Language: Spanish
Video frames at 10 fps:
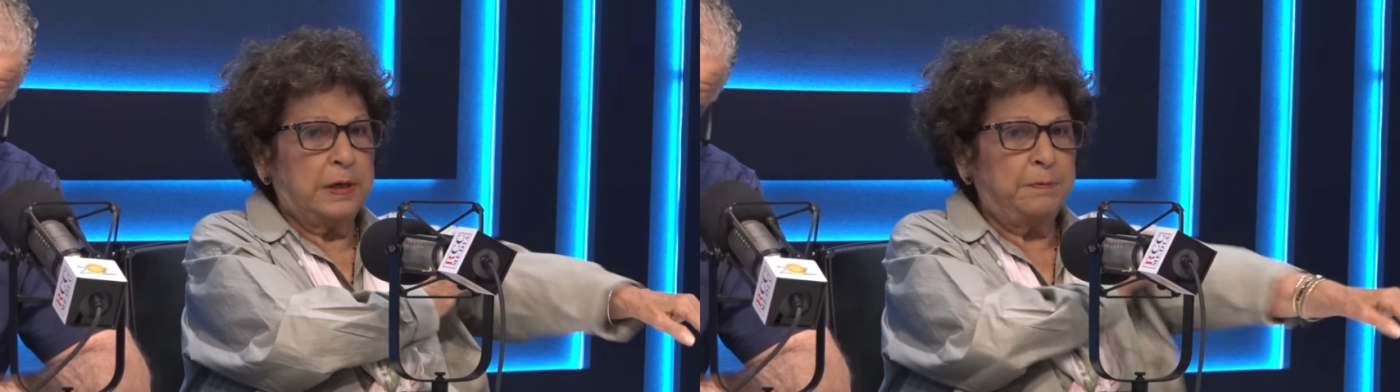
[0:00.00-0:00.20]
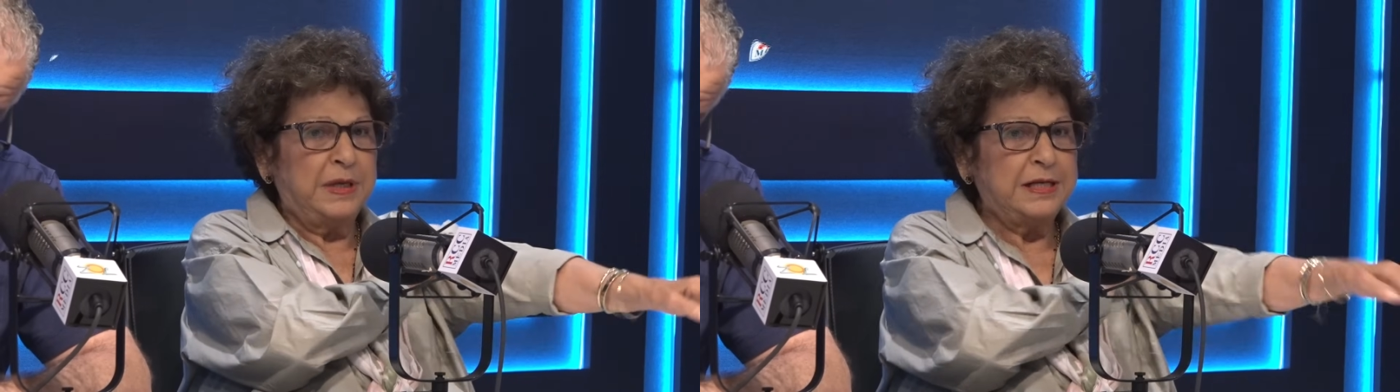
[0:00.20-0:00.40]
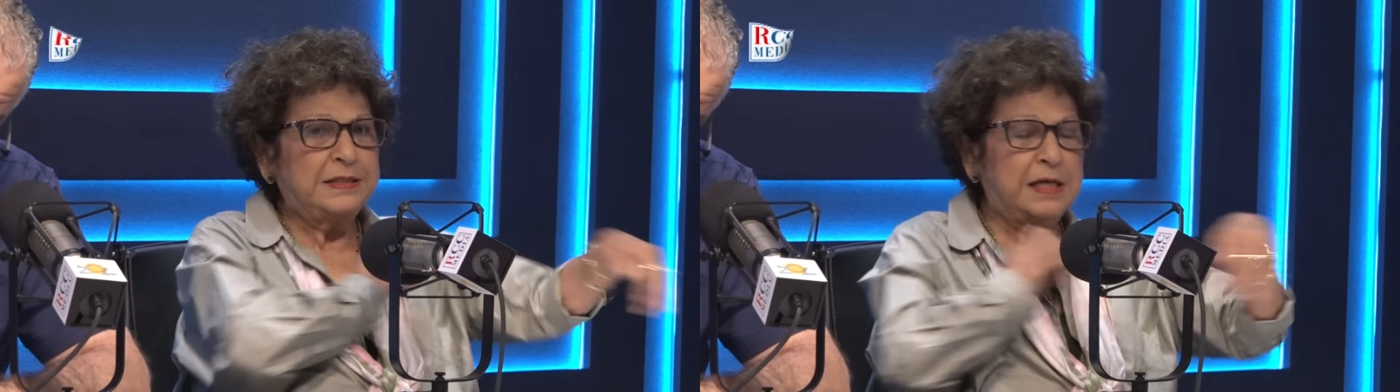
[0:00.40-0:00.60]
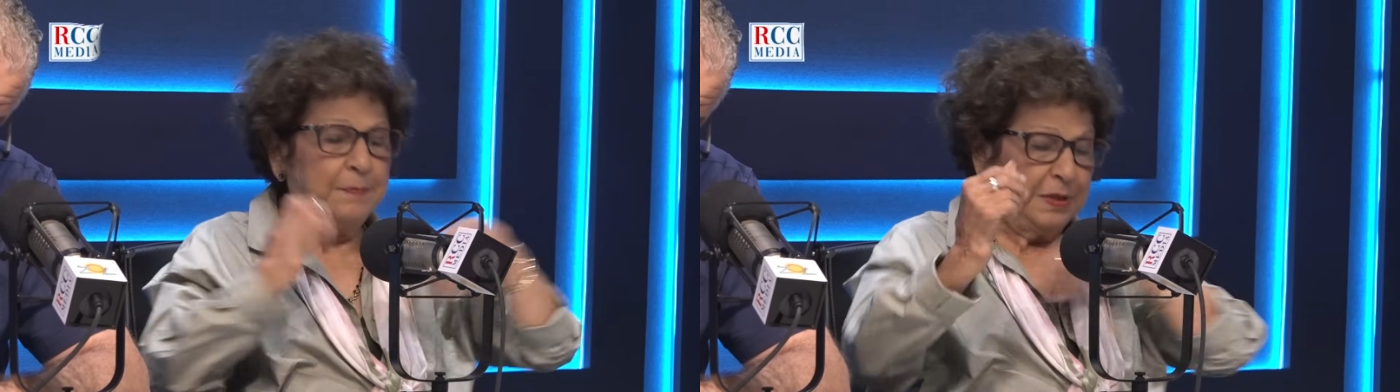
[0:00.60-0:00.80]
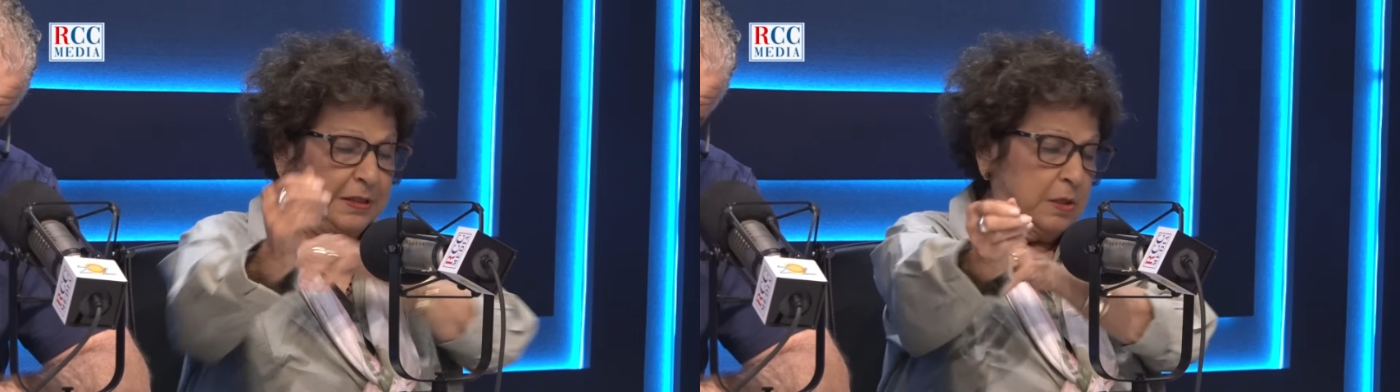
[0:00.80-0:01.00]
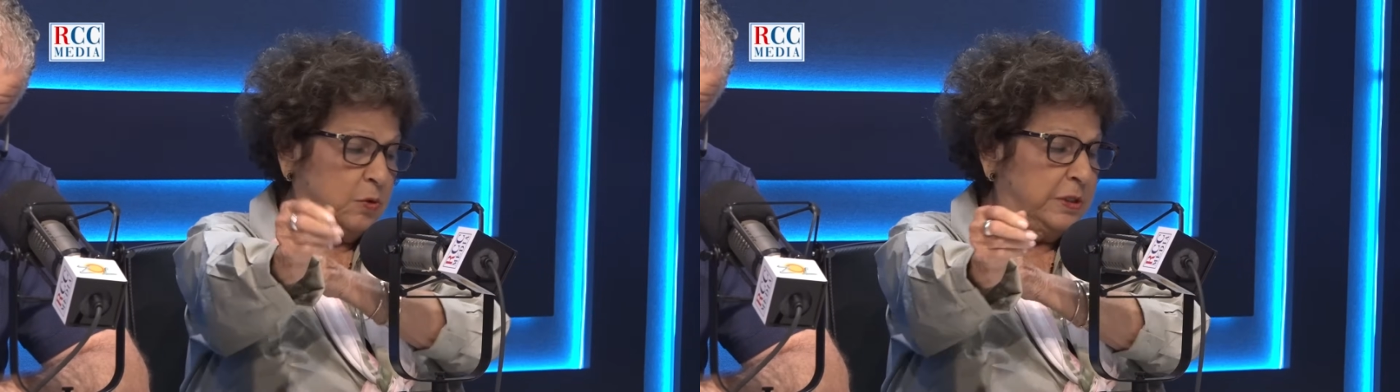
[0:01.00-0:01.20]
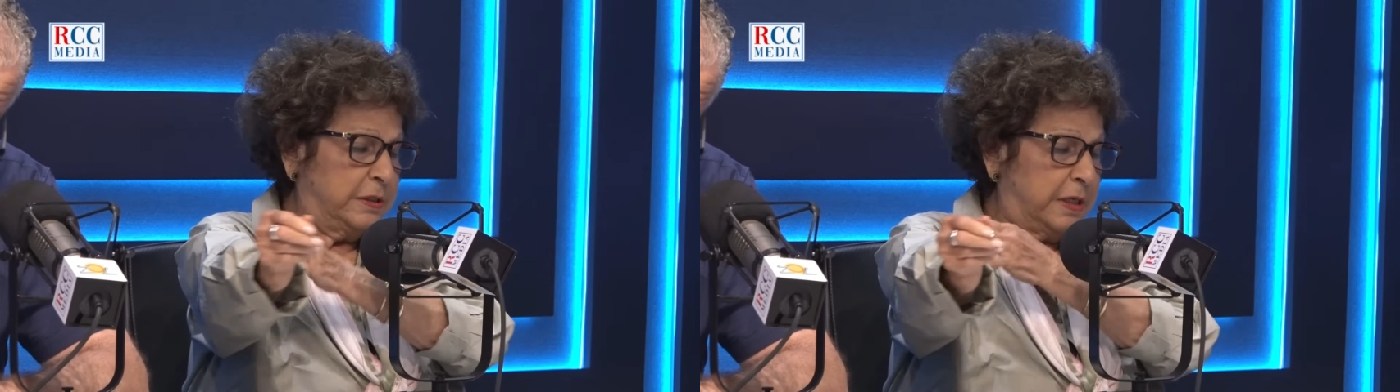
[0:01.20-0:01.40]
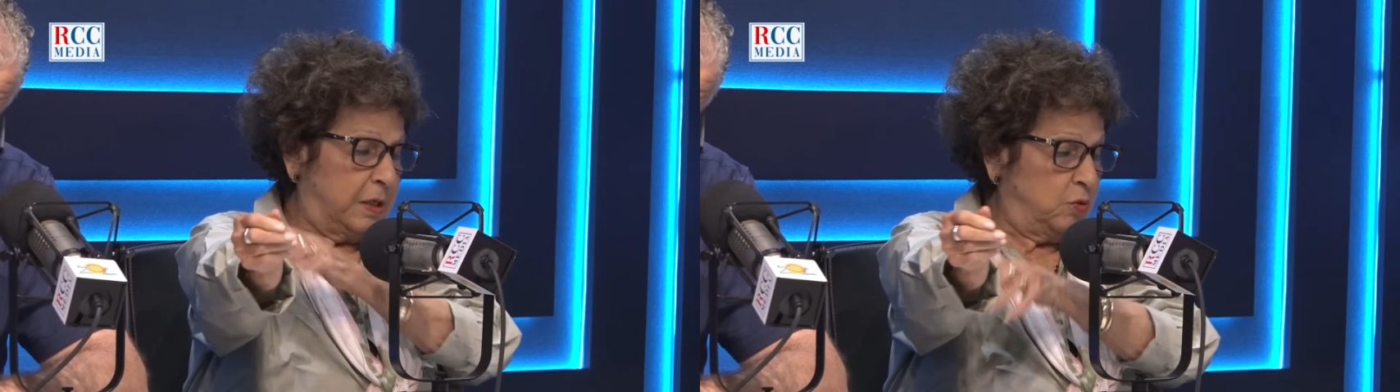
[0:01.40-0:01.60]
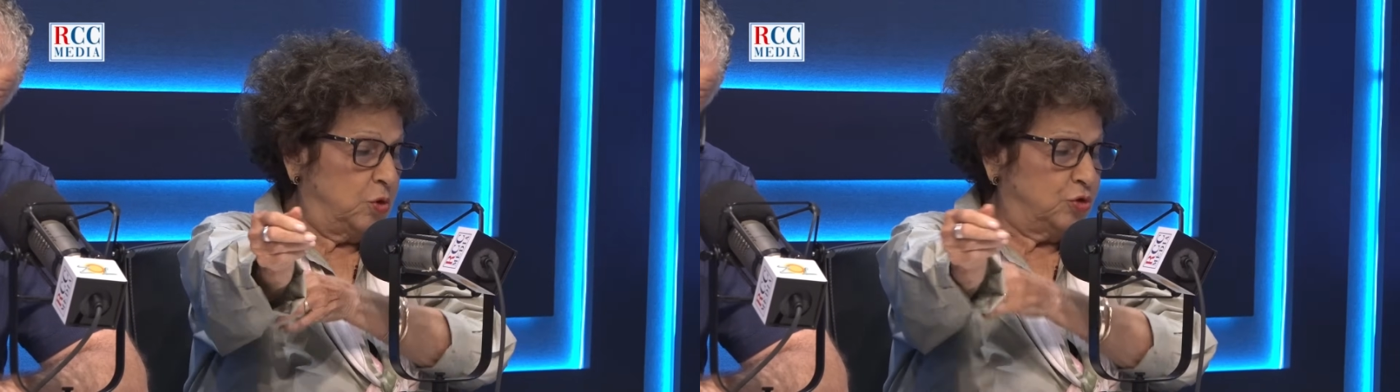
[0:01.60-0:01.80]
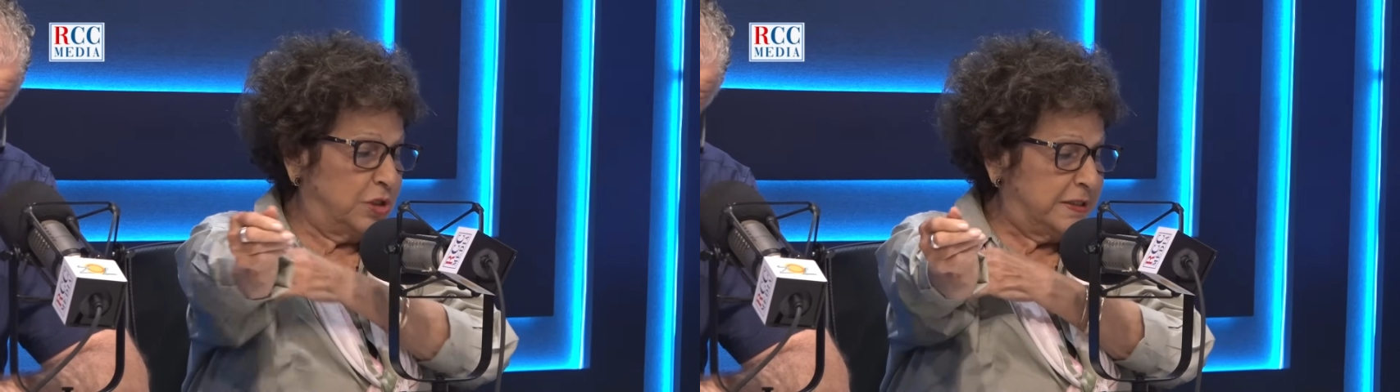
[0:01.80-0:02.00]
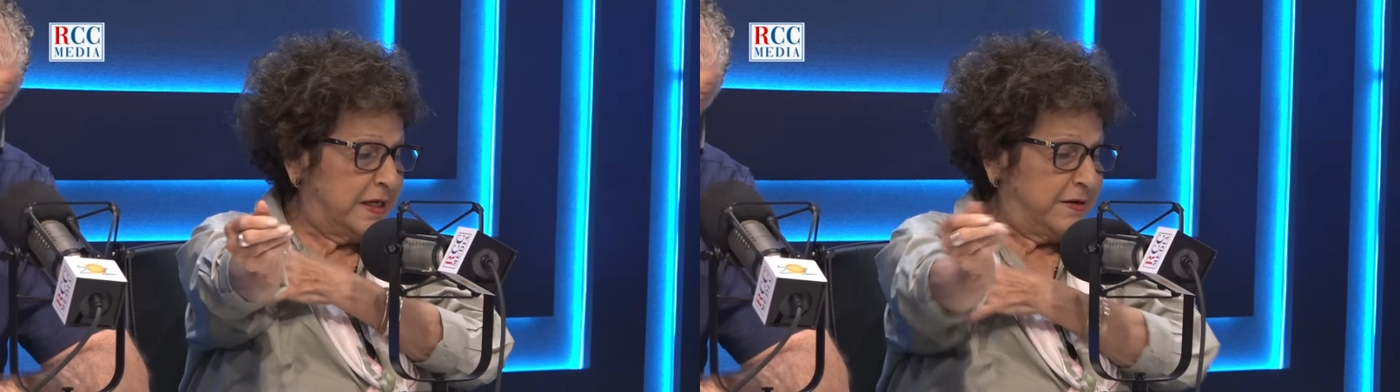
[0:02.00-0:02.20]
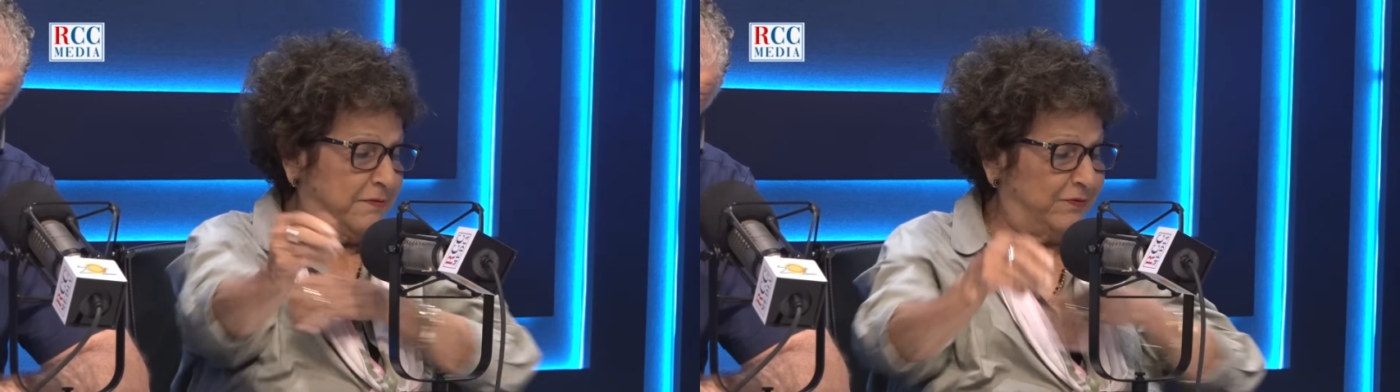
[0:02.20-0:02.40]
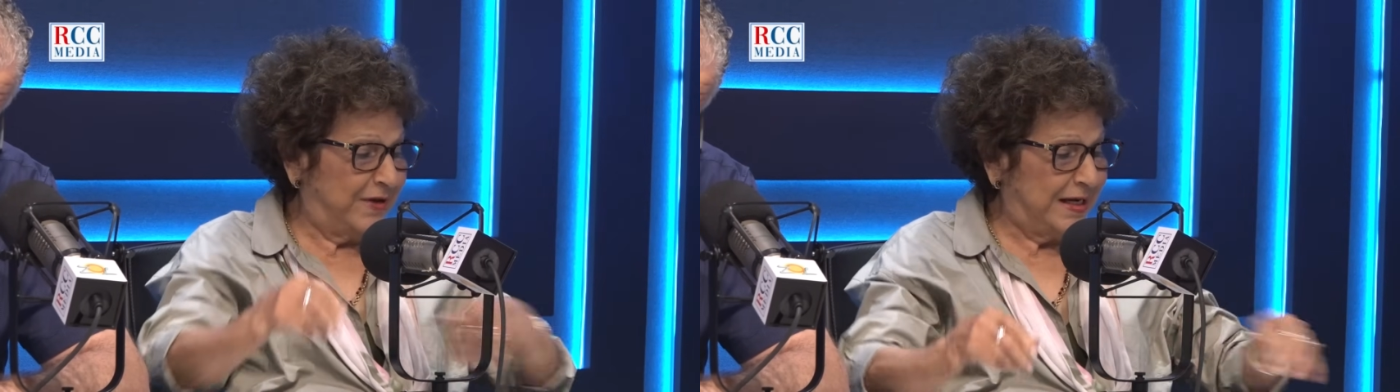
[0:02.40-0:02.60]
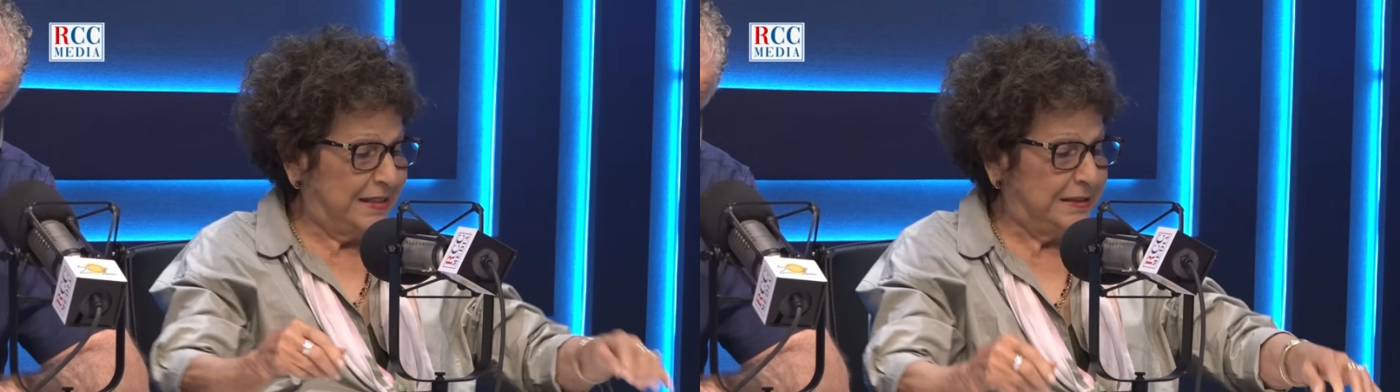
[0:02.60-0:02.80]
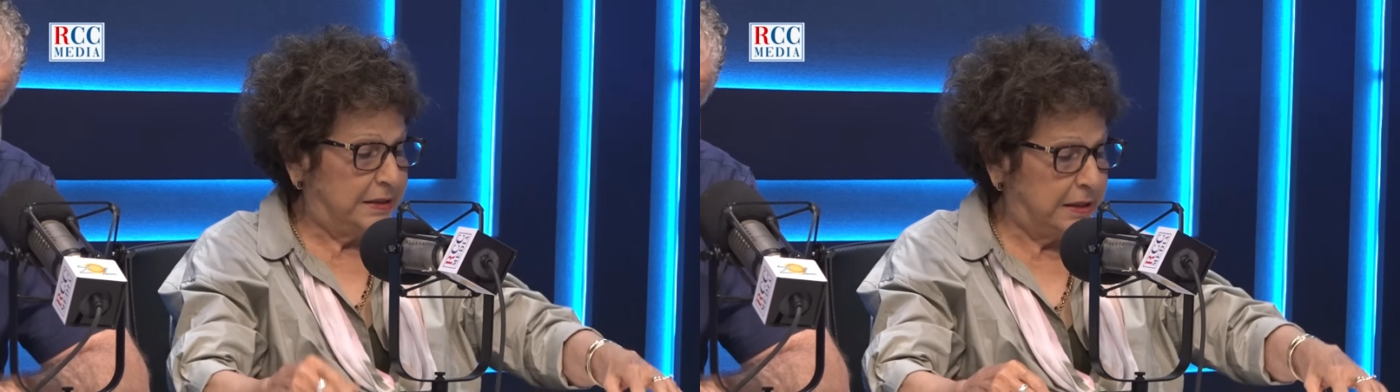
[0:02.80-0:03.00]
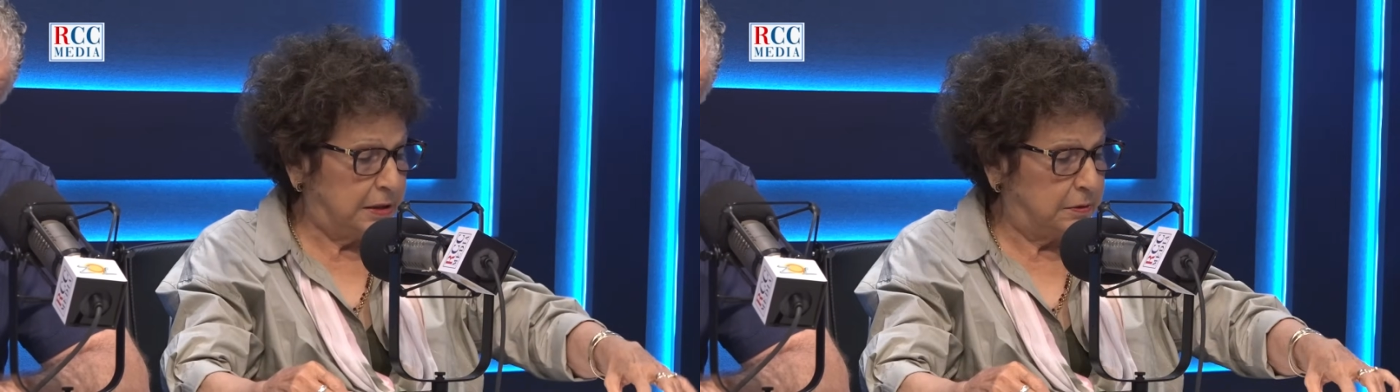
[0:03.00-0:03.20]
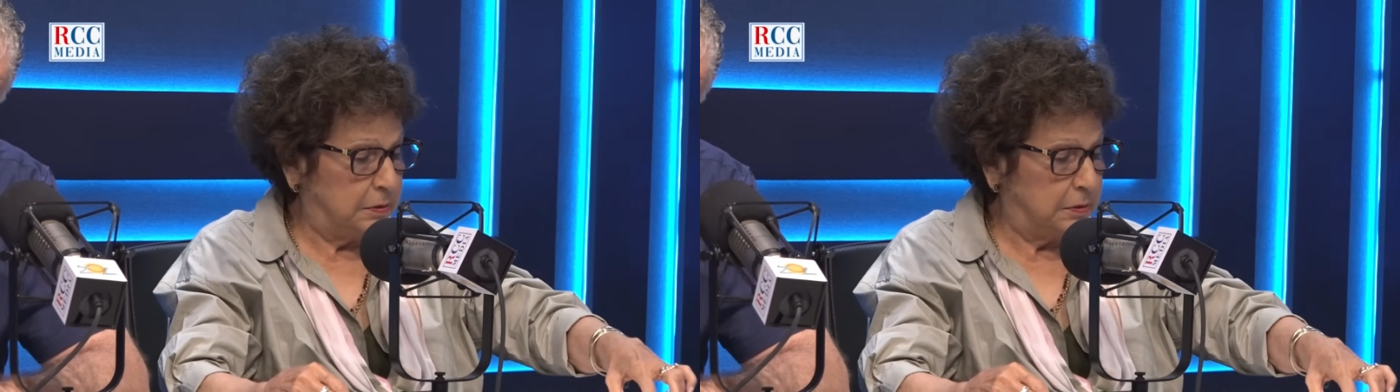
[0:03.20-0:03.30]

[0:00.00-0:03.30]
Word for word: merece la pena oír a Julio César Valentín.